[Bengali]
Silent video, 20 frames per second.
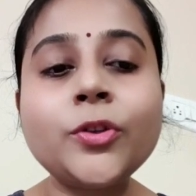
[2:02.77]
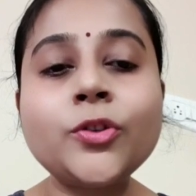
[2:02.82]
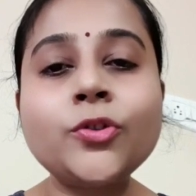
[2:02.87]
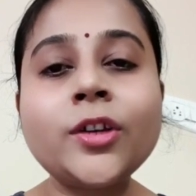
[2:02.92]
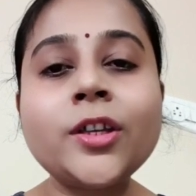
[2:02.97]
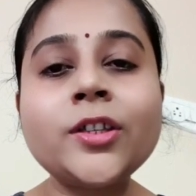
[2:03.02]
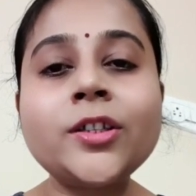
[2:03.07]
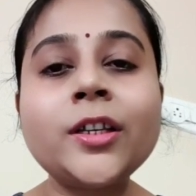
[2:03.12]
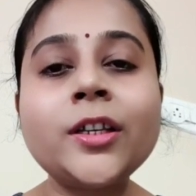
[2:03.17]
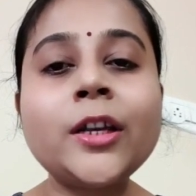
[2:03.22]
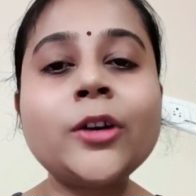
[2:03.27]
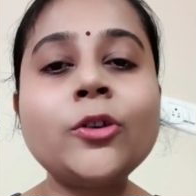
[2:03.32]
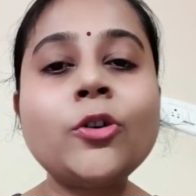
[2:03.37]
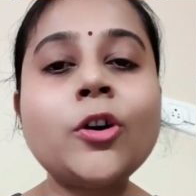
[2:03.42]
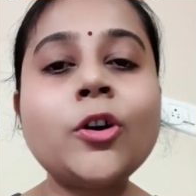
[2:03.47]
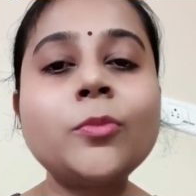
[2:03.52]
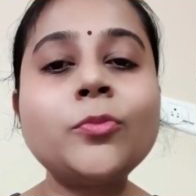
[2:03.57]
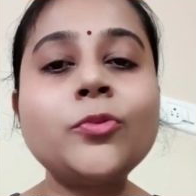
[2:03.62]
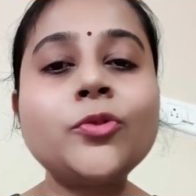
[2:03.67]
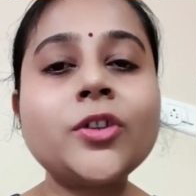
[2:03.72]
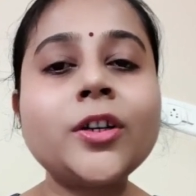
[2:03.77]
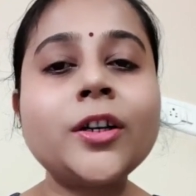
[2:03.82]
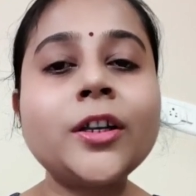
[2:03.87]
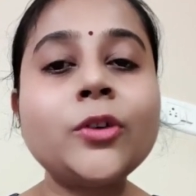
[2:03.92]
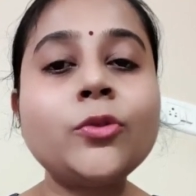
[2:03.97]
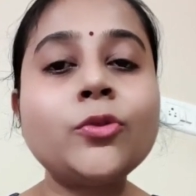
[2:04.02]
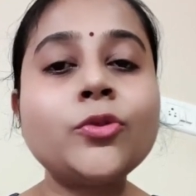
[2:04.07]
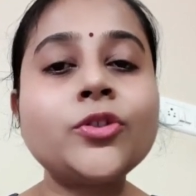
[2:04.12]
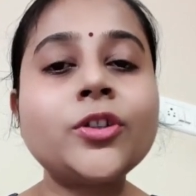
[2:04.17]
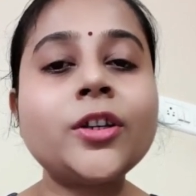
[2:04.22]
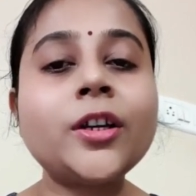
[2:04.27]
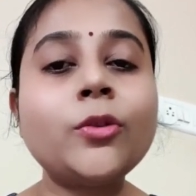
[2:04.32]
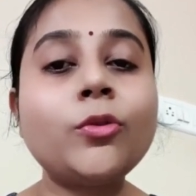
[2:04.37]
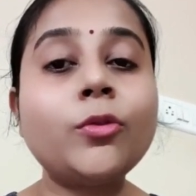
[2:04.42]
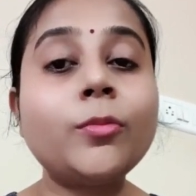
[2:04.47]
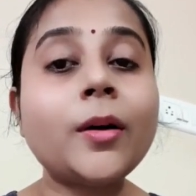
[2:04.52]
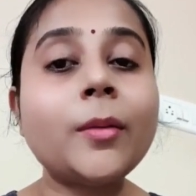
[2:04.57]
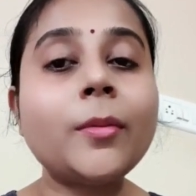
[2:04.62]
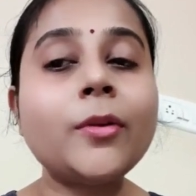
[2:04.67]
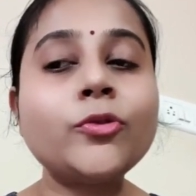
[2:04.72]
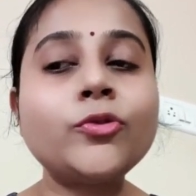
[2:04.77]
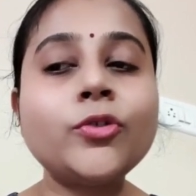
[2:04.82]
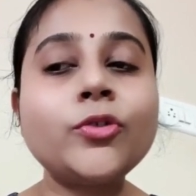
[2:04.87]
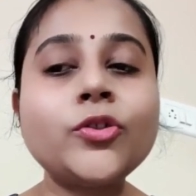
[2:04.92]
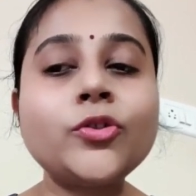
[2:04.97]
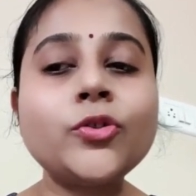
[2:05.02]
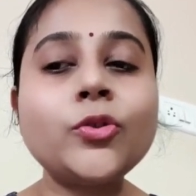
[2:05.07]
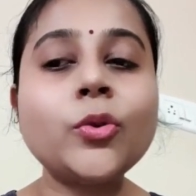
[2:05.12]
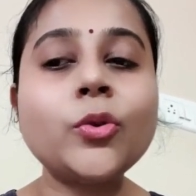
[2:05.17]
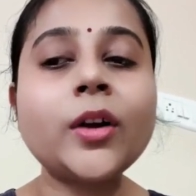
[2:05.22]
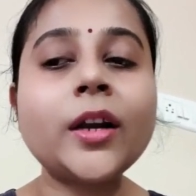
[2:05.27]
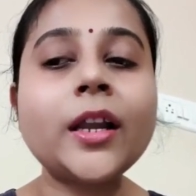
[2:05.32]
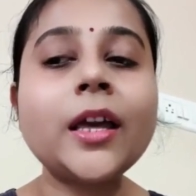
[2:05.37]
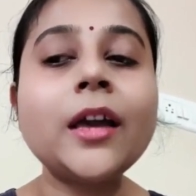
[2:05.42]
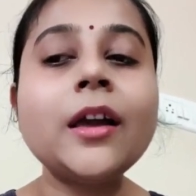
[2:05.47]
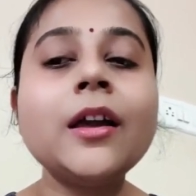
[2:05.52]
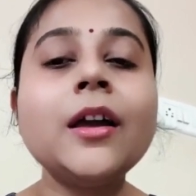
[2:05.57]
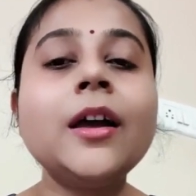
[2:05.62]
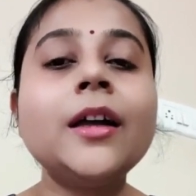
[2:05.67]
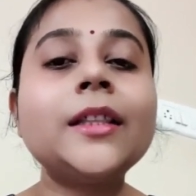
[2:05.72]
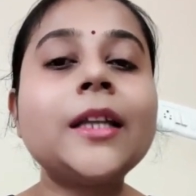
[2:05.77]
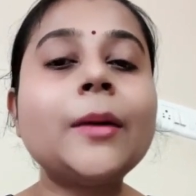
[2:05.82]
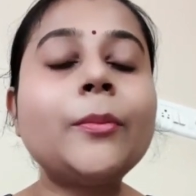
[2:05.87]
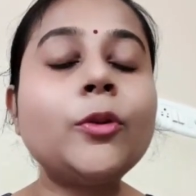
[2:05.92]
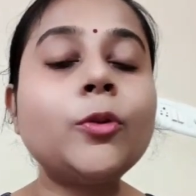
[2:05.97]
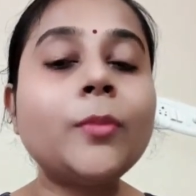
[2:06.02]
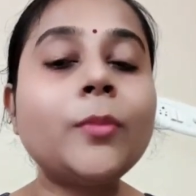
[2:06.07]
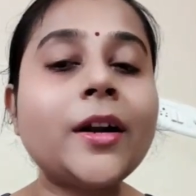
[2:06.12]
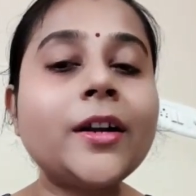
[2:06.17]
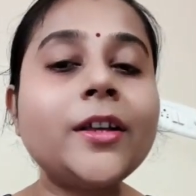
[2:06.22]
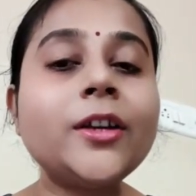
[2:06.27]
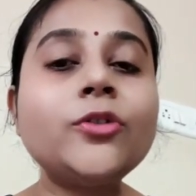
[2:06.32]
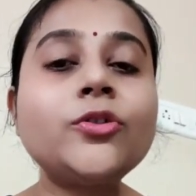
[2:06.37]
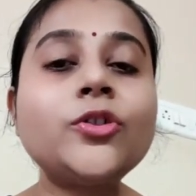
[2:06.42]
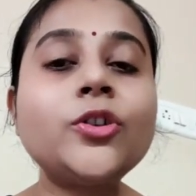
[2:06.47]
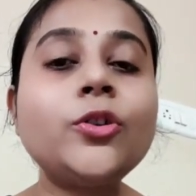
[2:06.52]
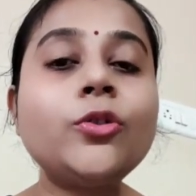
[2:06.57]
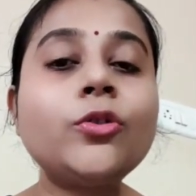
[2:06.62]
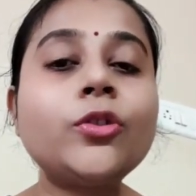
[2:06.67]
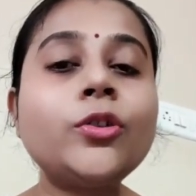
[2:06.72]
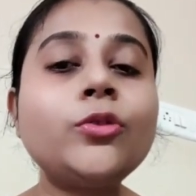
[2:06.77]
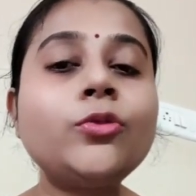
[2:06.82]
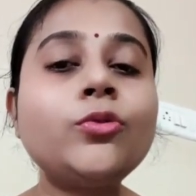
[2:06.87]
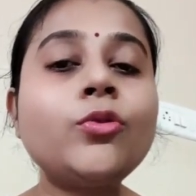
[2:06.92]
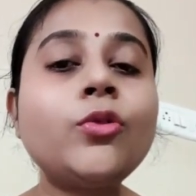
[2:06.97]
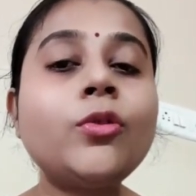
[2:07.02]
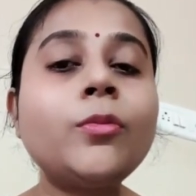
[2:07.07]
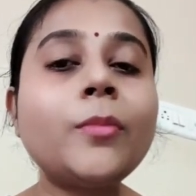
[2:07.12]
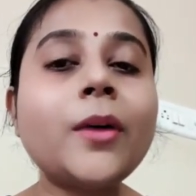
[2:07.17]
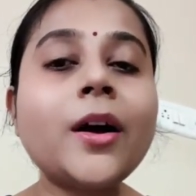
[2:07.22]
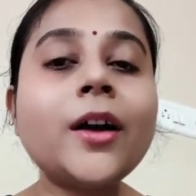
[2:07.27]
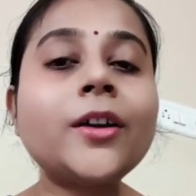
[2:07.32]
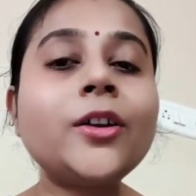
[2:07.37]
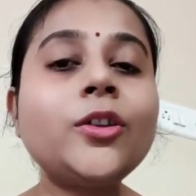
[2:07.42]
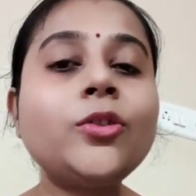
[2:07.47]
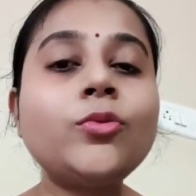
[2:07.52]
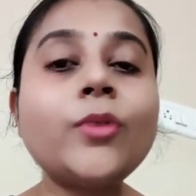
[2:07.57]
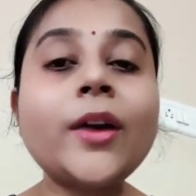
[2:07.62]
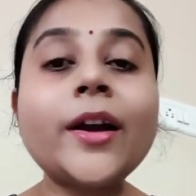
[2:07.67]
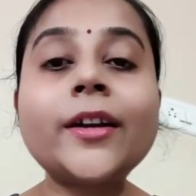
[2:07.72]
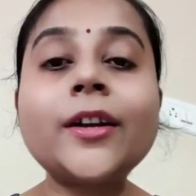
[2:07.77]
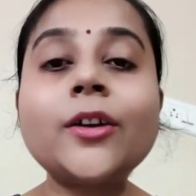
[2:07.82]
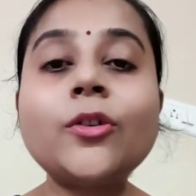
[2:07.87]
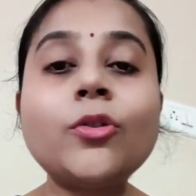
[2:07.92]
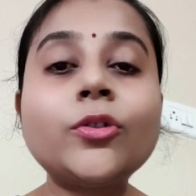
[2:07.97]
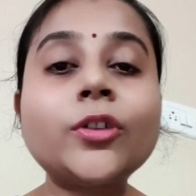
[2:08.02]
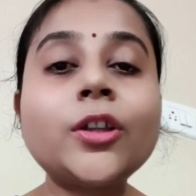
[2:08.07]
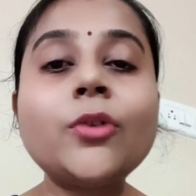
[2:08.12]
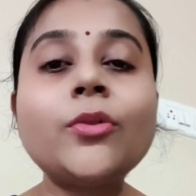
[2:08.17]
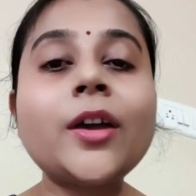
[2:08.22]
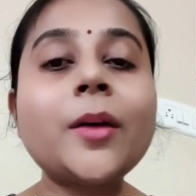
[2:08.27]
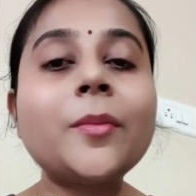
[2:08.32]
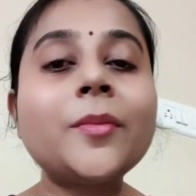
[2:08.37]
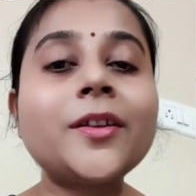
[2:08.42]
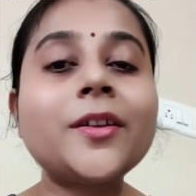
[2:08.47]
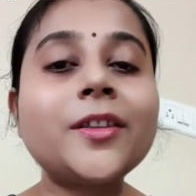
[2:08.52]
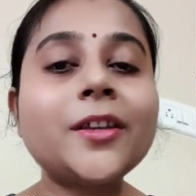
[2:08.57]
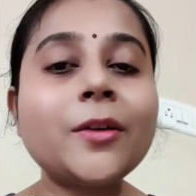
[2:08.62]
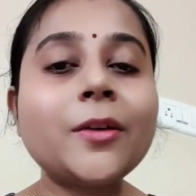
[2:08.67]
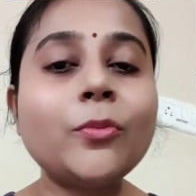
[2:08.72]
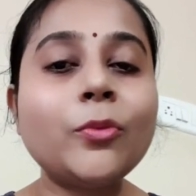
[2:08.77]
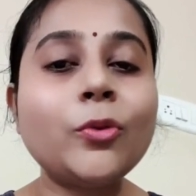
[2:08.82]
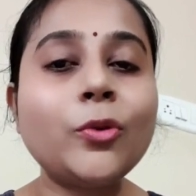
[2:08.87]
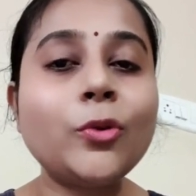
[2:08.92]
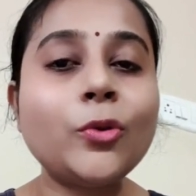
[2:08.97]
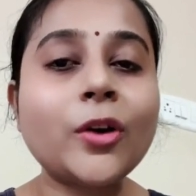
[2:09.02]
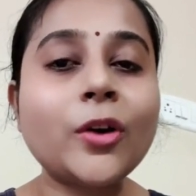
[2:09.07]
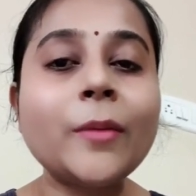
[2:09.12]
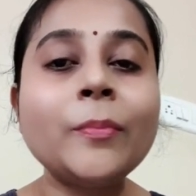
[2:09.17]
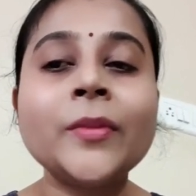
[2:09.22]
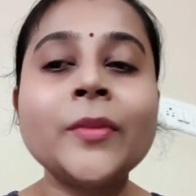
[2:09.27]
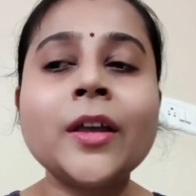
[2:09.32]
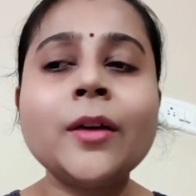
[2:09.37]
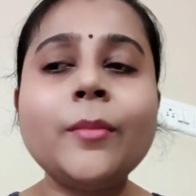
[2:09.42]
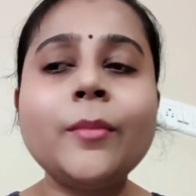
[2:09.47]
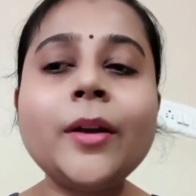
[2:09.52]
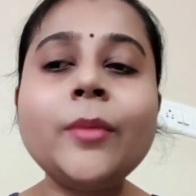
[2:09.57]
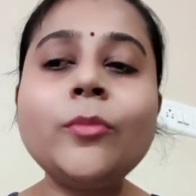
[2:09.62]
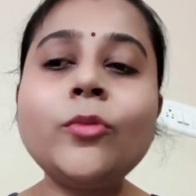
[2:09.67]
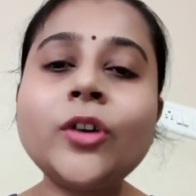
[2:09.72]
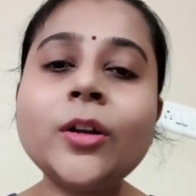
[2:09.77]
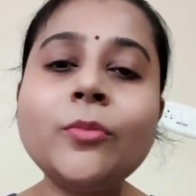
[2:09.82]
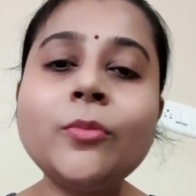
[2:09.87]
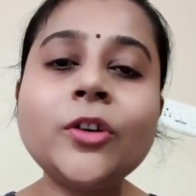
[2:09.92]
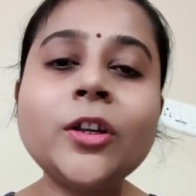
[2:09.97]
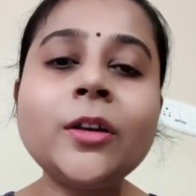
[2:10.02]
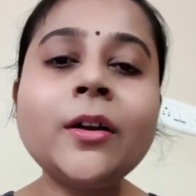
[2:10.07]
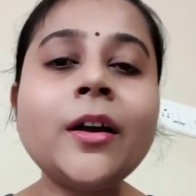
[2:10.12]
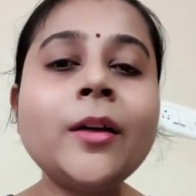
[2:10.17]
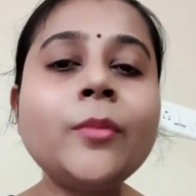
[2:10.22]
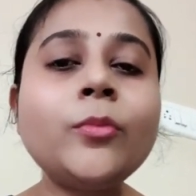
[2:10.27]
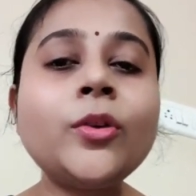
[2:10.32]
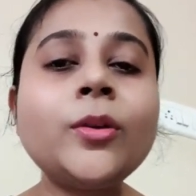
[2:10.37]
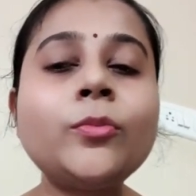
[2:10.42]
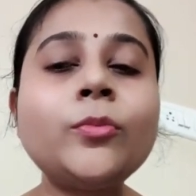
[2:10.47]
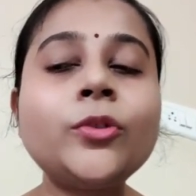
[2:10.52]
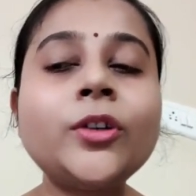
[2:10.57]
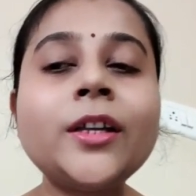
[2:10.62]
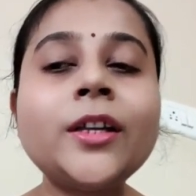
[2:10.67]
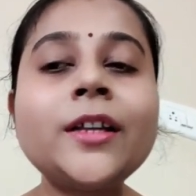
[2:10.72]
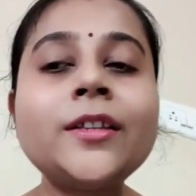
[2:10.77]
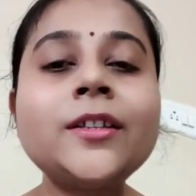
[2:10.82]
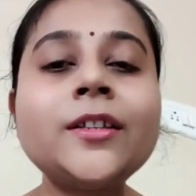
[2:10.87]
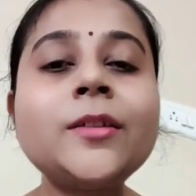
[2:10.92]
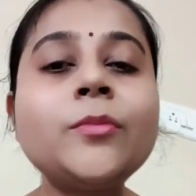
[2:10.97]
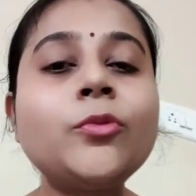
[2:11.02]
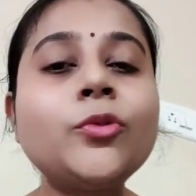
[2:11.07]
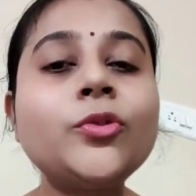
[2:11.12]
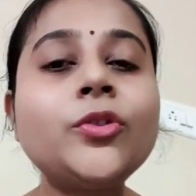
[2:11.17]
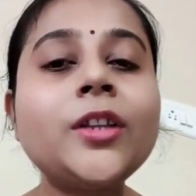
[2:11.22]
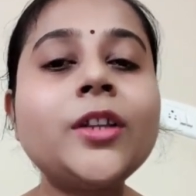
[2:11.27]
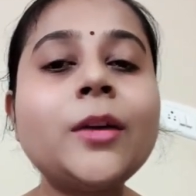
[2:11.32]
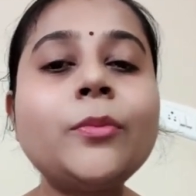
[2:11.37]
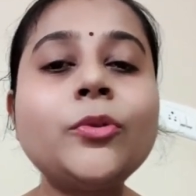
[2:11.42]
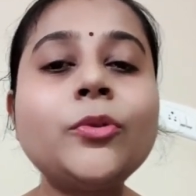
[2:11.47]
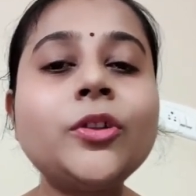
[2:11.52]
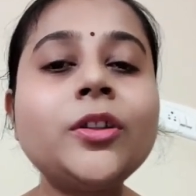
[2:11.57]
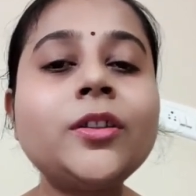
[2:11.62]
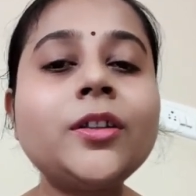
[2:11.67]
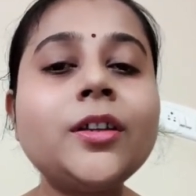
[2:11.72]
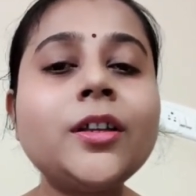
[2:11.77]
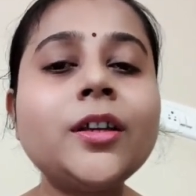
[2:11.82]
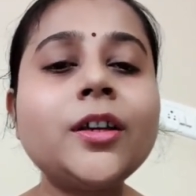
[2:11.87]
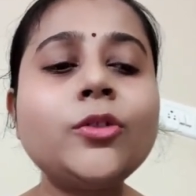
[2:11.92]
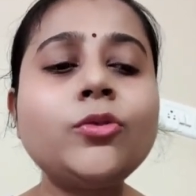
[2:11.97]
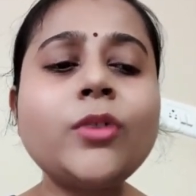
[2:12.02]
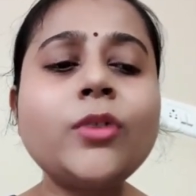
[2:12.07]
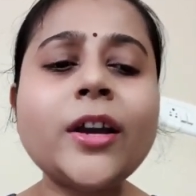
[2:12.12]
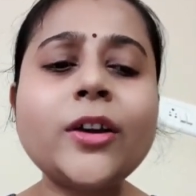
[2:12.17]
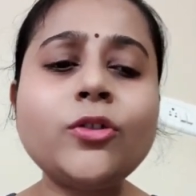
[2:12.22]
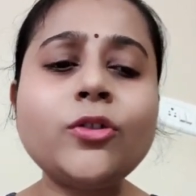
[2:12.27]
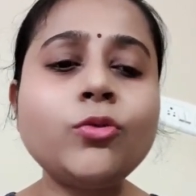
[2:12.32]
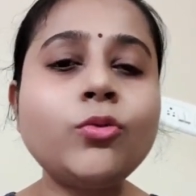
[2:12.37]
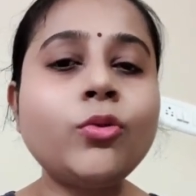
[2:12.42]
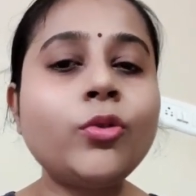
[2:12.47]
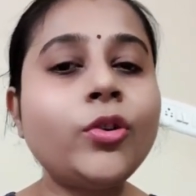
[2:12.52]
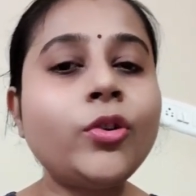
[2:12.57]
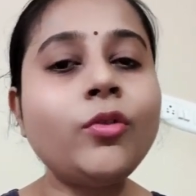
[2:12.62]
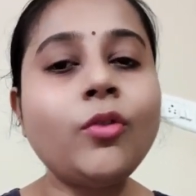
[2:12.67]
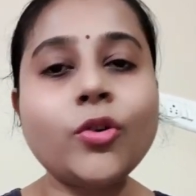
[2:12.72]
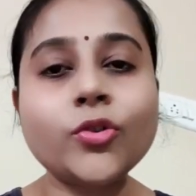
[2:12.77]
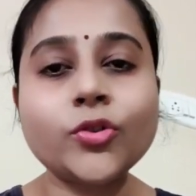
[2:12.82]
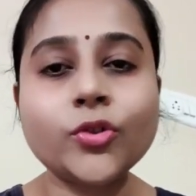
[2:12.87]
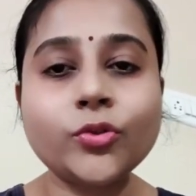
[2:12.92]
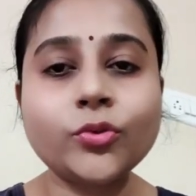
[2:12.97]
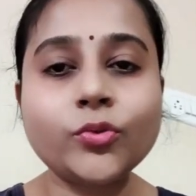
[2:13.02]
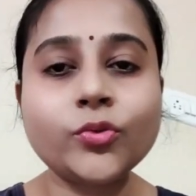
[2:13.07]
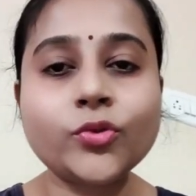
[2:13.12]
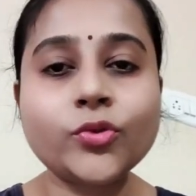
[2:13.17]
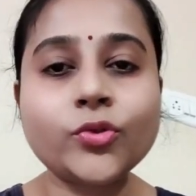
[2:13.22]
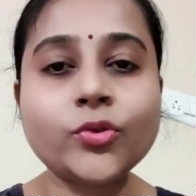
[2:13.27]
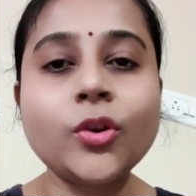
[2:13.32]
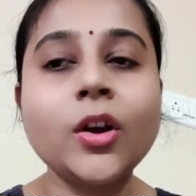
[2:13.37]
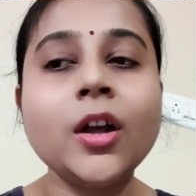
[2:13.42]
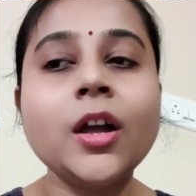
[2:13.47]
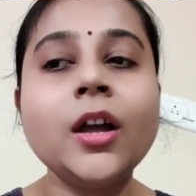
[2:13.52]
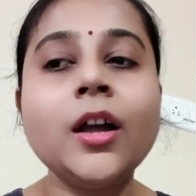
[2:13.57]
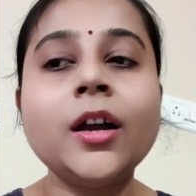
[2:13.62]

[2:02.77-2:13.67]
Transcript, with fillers: পিছনেই ছিলেন ঘর মুছছিলেন ই করছিলেন ওর বাবাও শুয়েছিল ওখানে তারপর মারিয়াও ছিল কিন্তু ওর মা কিন্তু একটা কথাও ক্যামেরা দেখে বলল না মানে মোটামুটি হয় বোঝা যাচ্ছে যে মন্দিরার প্রতি তিনি কিন্তু একটু হলেও অসন্তুষ্ট